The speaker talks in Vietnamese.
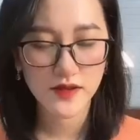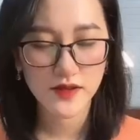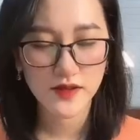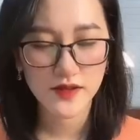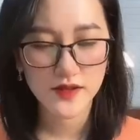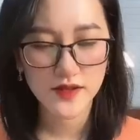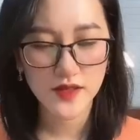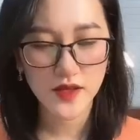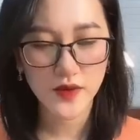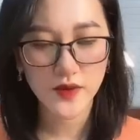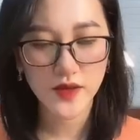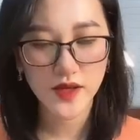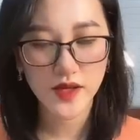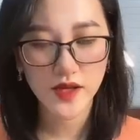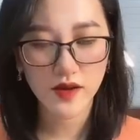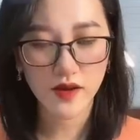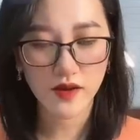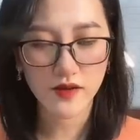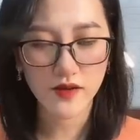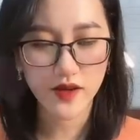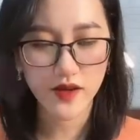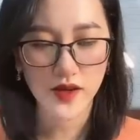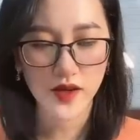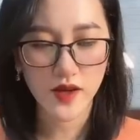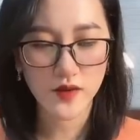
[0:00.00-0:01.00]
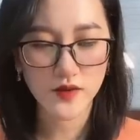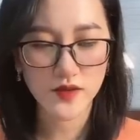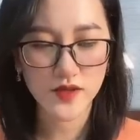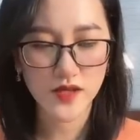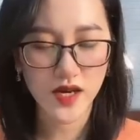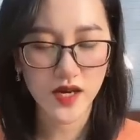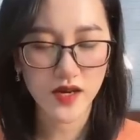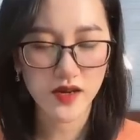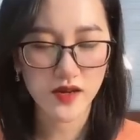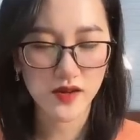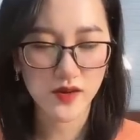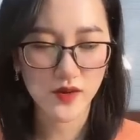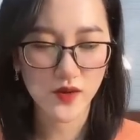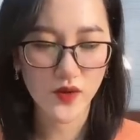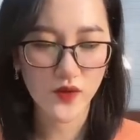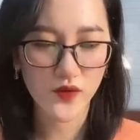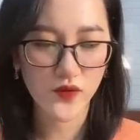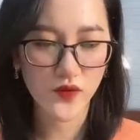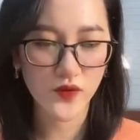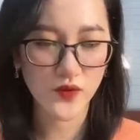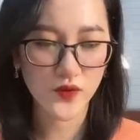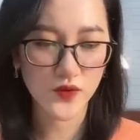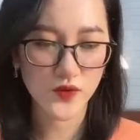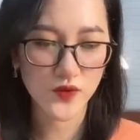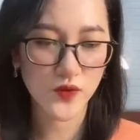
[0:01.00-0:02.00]
Sau khi có được câu trả lời của
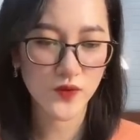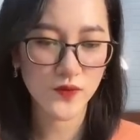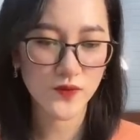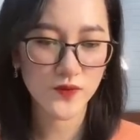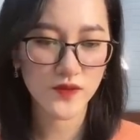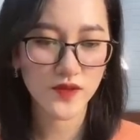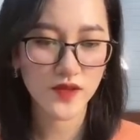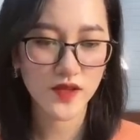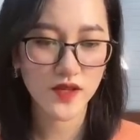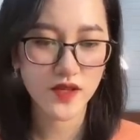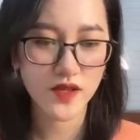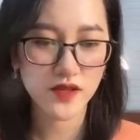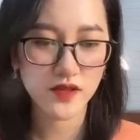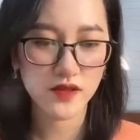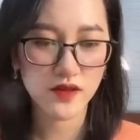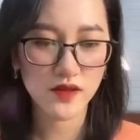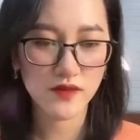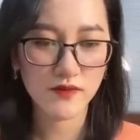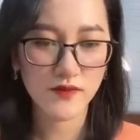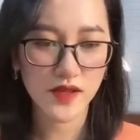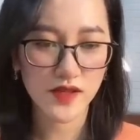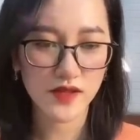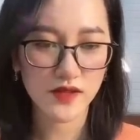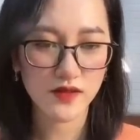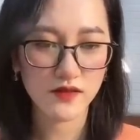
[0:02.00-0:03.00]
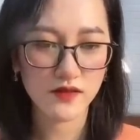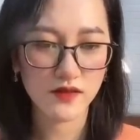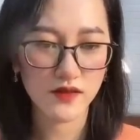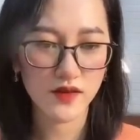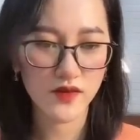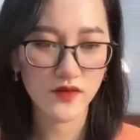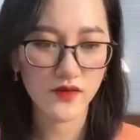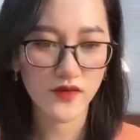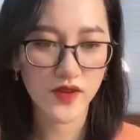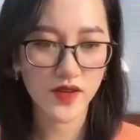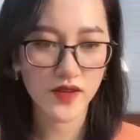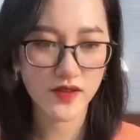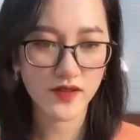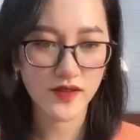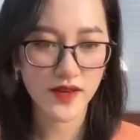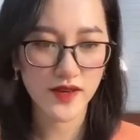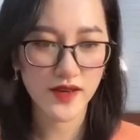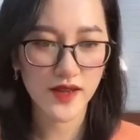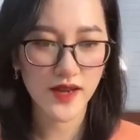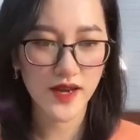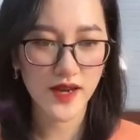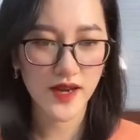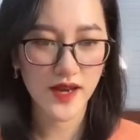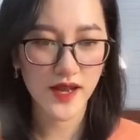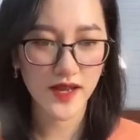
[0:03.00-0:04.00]
Phù Dung Gương mặt từ ngương viên đã
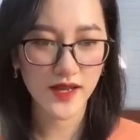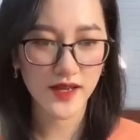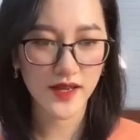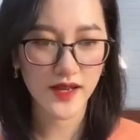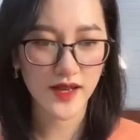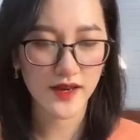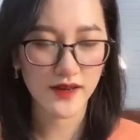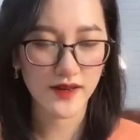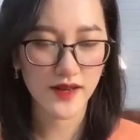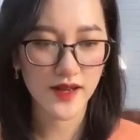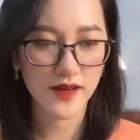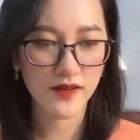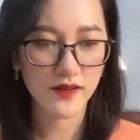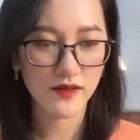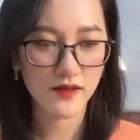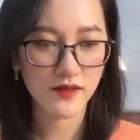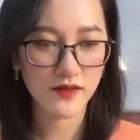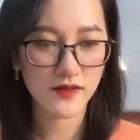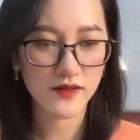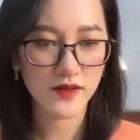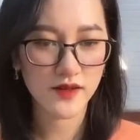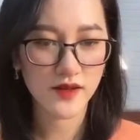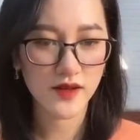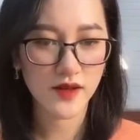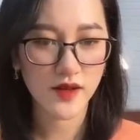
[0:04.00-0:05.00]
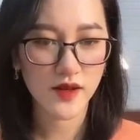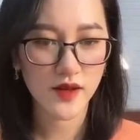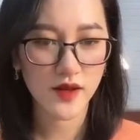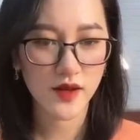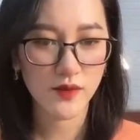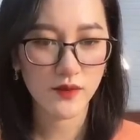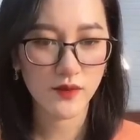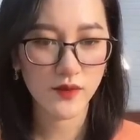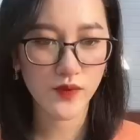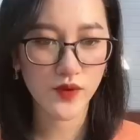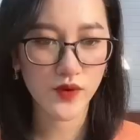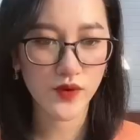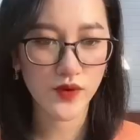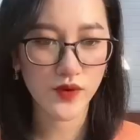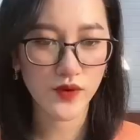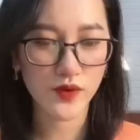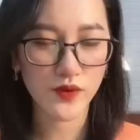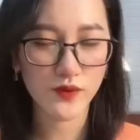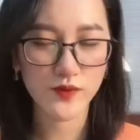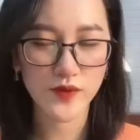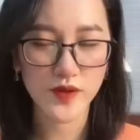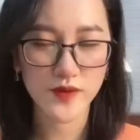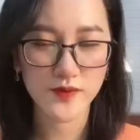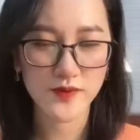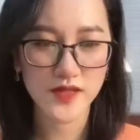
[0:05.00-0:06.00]
đen lại càng đen hơn Môi
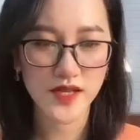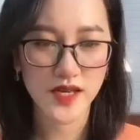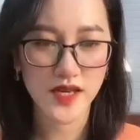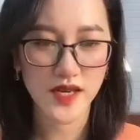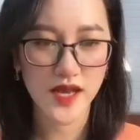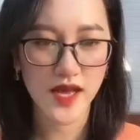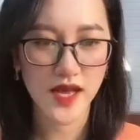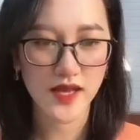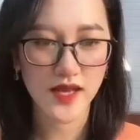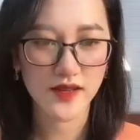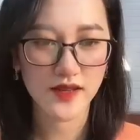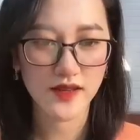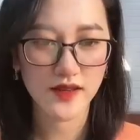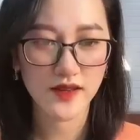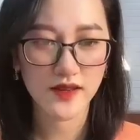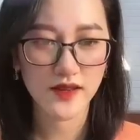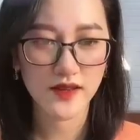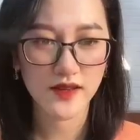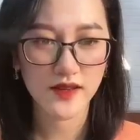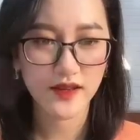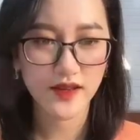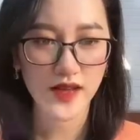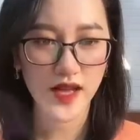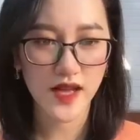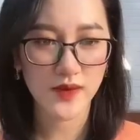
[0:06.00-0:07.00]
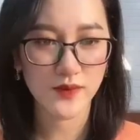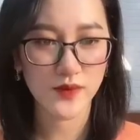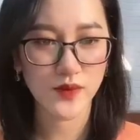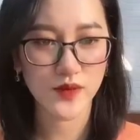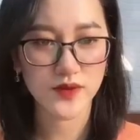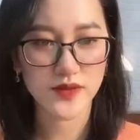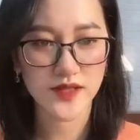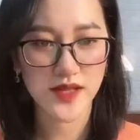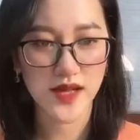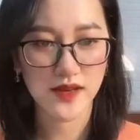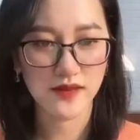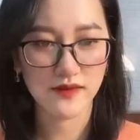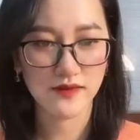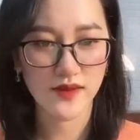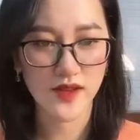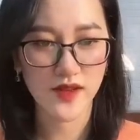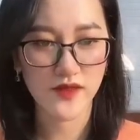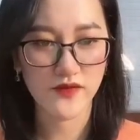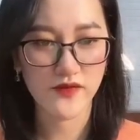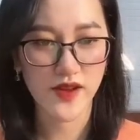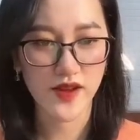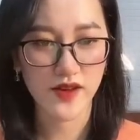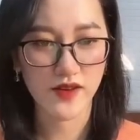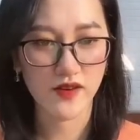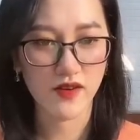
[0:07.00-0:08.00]
cũng mím chặt lại Cả bộ dạng đầy
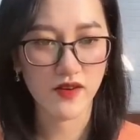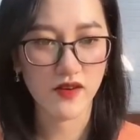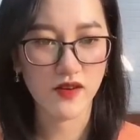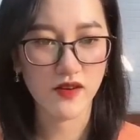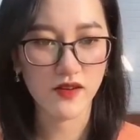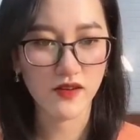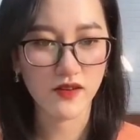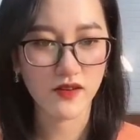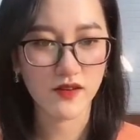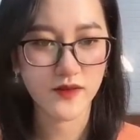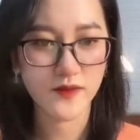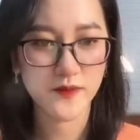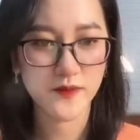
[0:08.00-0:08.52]
vẻ khó ở